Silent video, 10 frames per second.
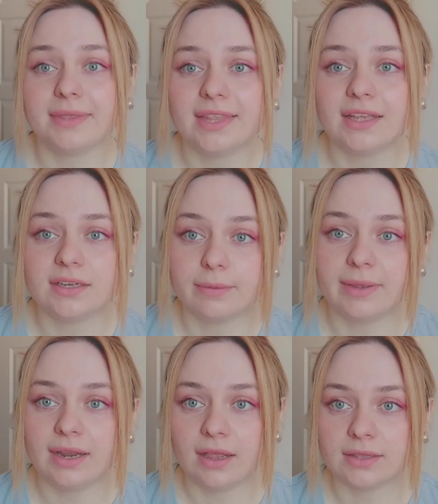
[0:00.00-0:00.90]
Bir de
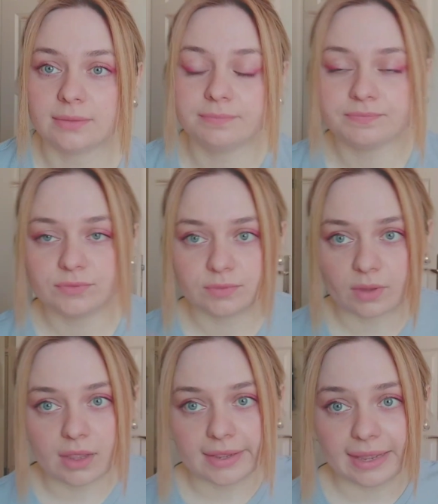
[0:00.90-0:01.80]
rimel aldım.
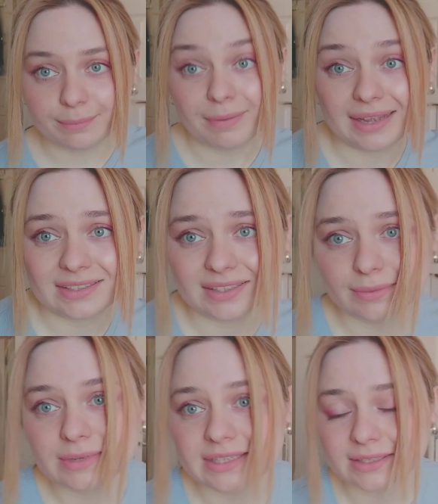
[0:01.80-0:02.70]
Yani bende
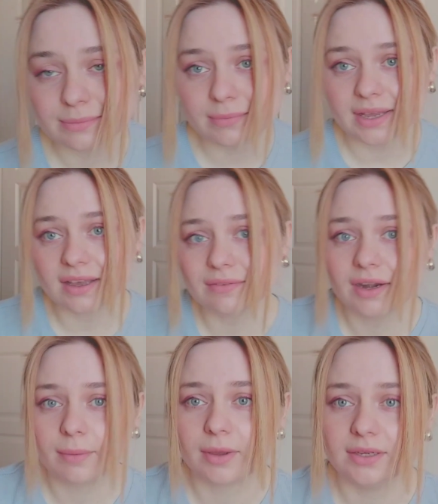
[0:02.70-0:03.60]
rimellerim bayağı
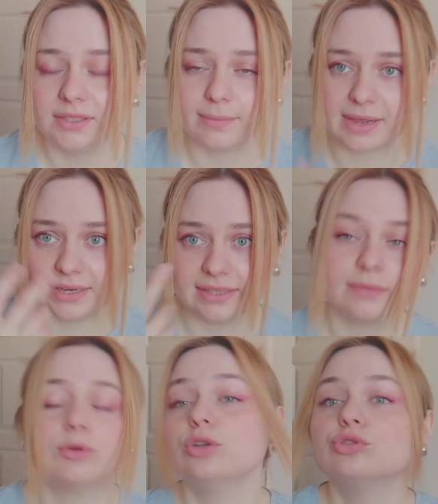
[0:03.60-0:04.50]
var ama
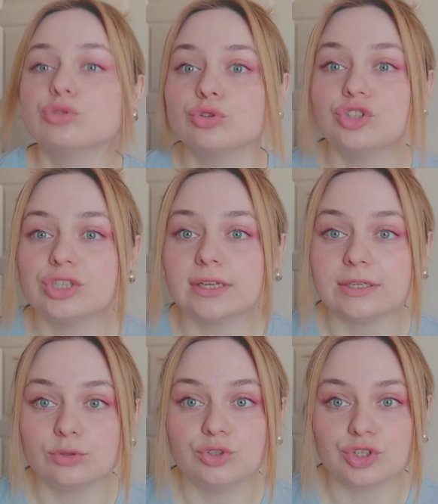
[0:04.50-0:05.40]
rimelleri böyle
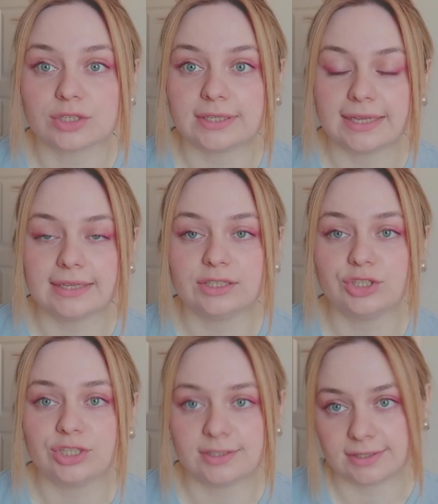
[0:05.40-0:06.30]
sürünce gün içinde,
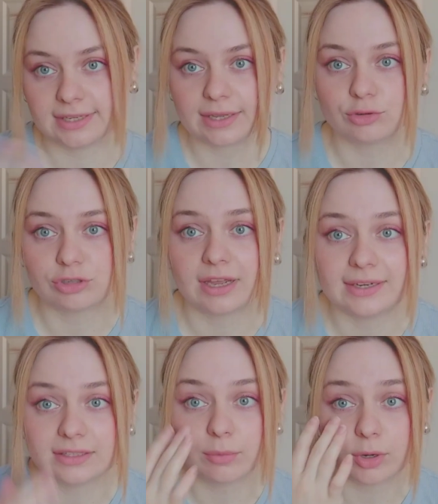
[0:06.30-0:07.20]
iş yerinde
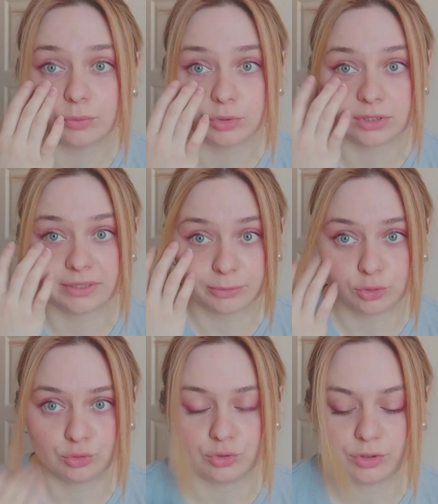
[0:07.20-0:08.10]
özellikle böyle
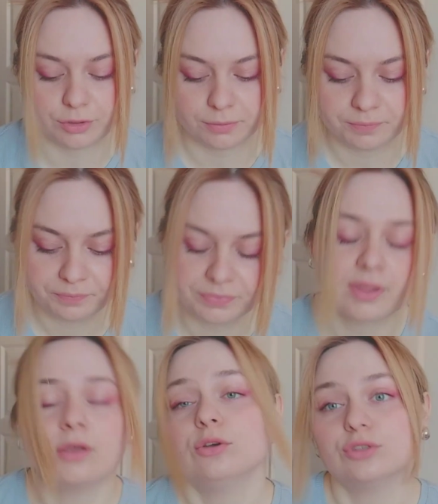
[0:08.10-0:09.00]
buralarıma dökülüyor.
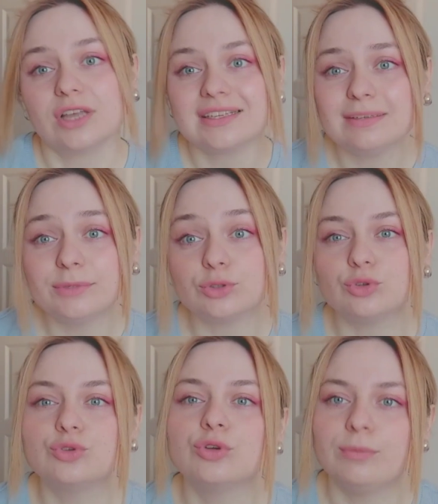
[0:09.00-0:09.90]
Özellikle dedim
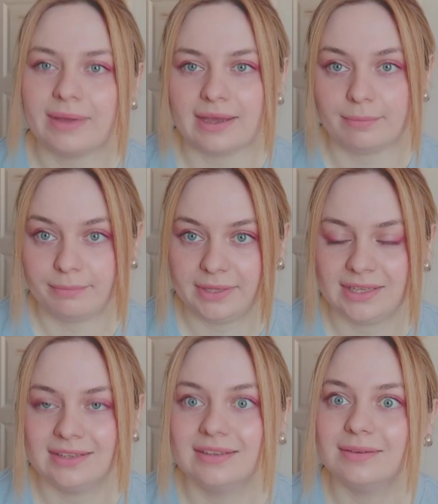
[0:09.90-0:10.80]
ki dökülmeyen bir